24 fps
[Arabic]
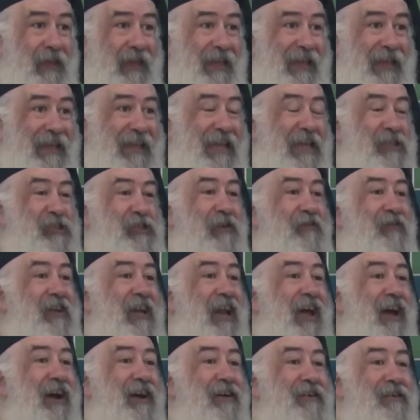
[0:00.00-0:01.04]
كشف
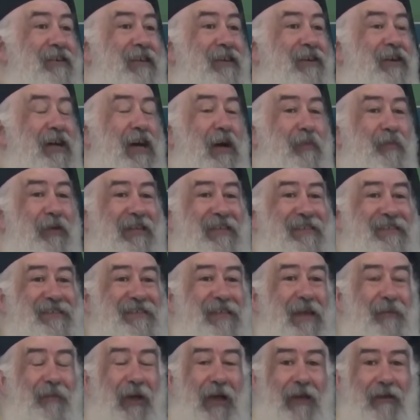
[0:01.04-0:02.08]
الحقيقه من
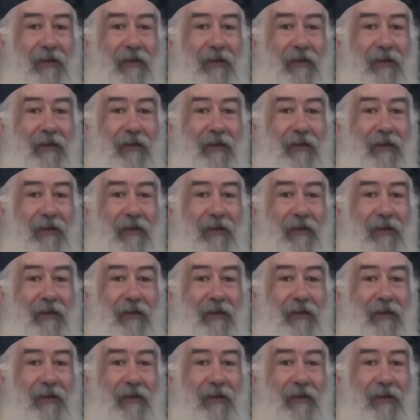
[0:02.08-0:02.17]
السماء